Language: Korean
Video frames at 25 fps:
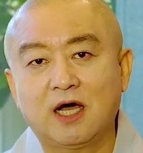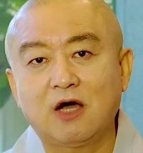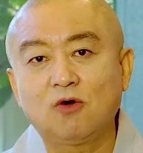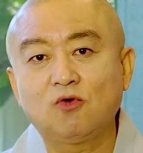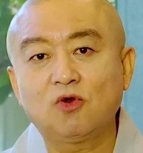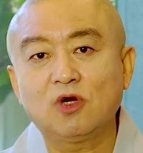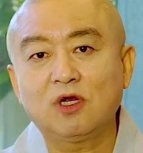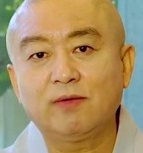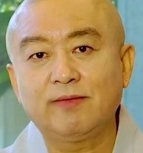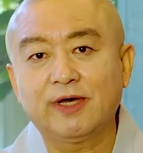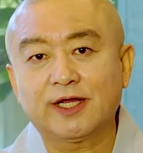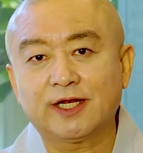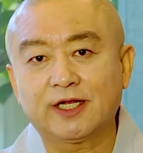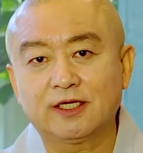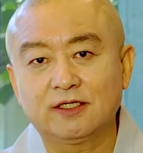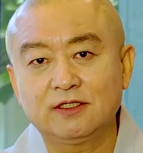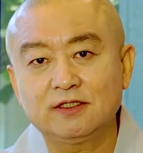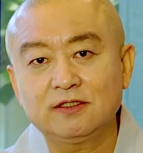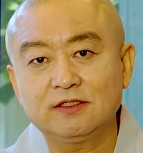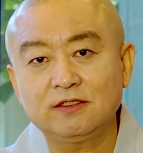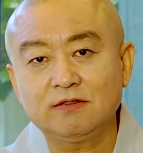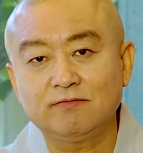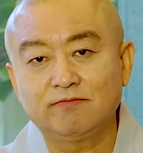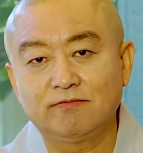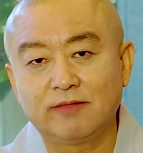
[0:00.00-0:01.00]

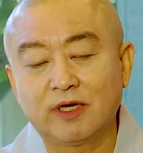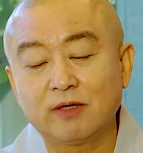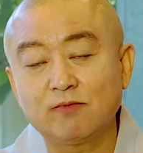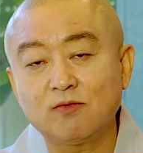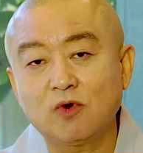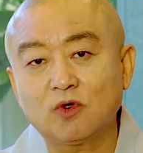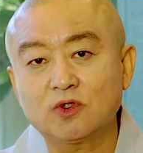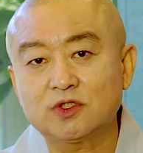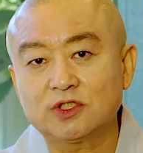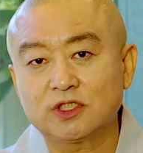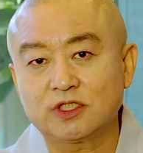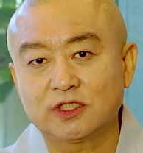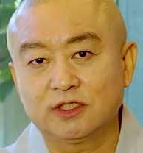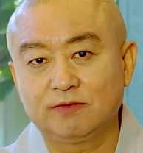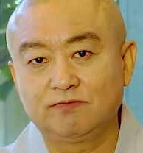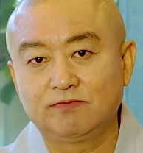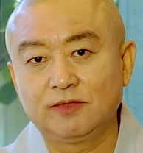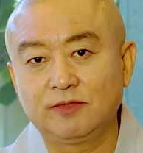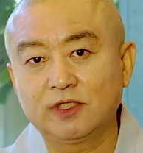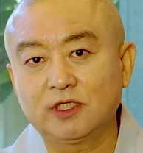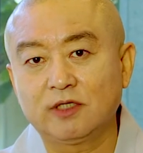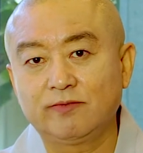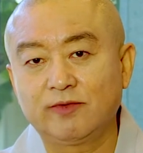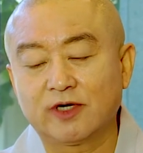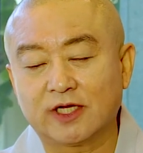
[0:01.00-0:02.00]
앙골라마라는 맹목적인
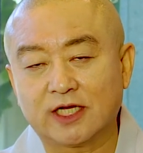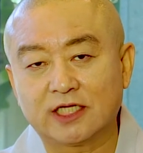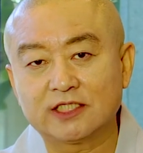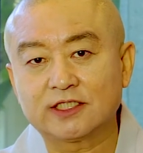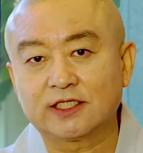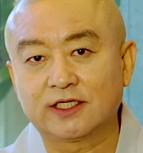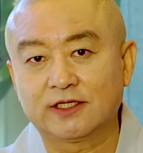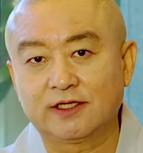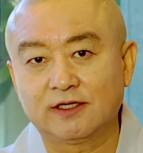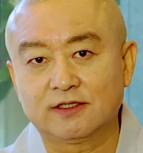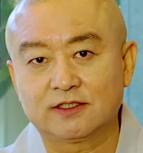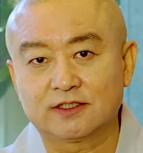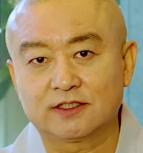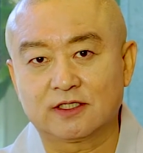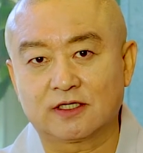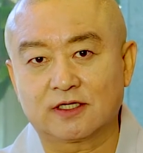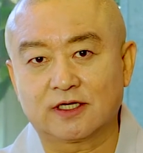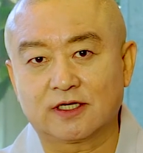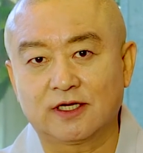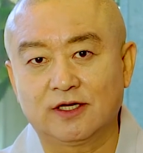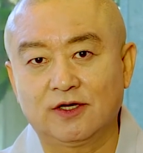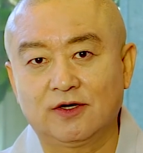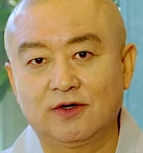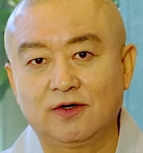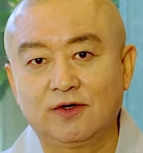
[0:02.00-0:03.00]
믿음을 가지게
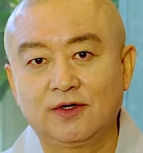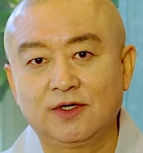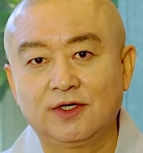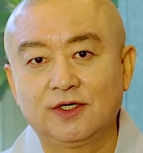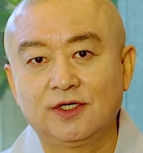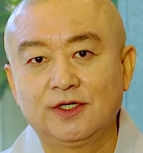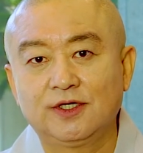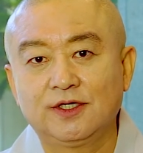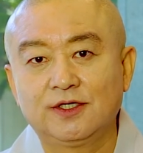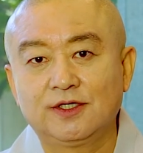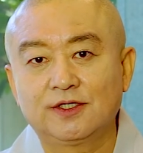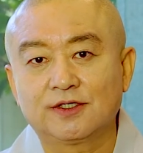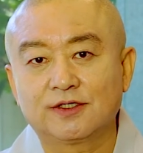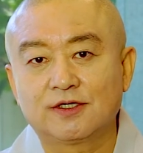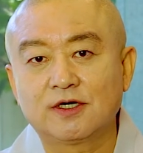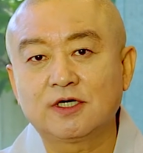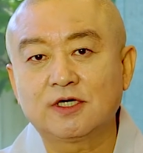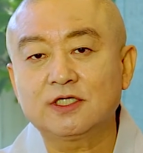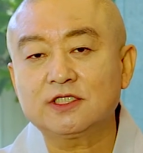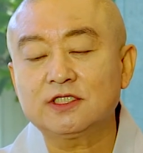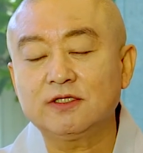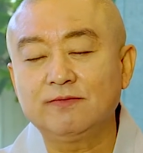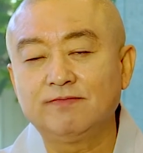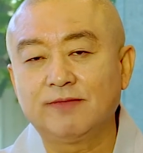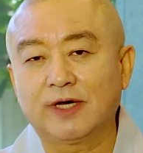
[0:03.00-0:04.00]
되었을까요?
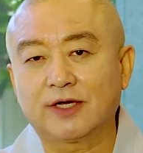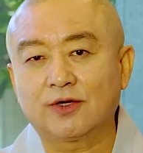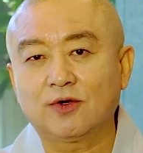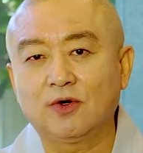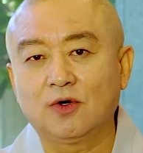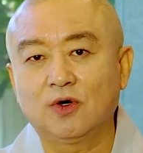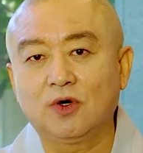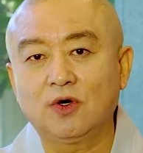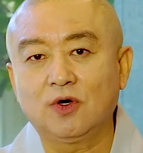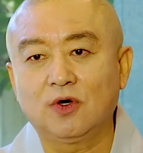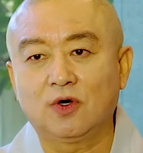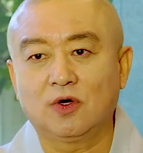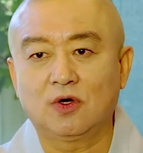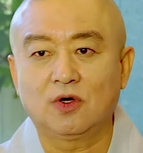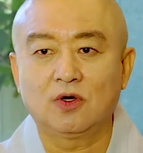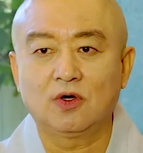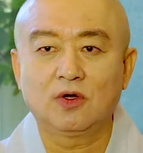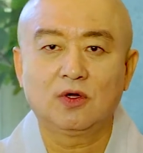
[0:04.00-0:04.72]
그것은 바로